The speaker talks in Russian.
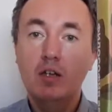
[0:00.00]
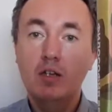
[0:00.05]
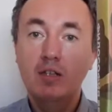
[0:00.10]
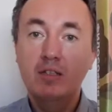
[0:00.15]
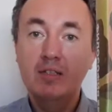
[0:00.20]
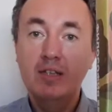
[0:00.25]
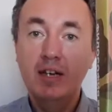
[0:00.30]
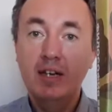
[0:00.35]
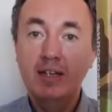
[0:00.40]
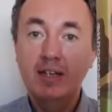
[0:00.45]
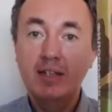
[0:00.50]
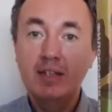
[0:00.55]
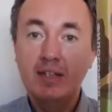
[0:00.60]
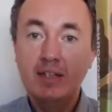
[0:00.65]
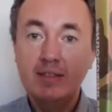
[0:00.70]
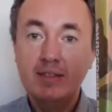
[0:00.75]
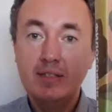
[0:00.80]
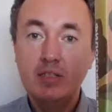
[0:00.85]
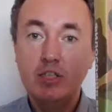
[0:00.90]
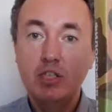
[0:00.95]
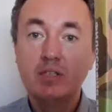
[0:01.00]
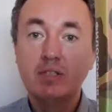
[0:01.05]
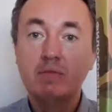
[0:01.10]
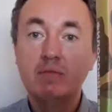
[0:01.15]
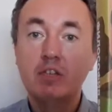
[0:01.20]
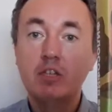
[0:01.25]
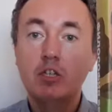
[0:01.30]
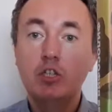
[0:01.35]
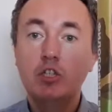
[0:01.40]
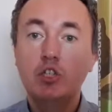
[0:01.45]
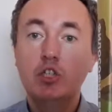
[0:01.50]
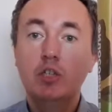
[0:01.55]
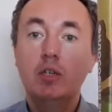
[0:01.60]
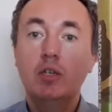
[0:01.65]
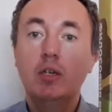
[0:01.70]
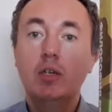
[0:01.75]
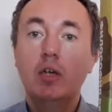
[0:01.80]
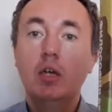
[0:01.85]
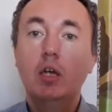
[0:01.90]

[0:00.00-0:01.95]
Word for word: где она есть сейчас в наличии.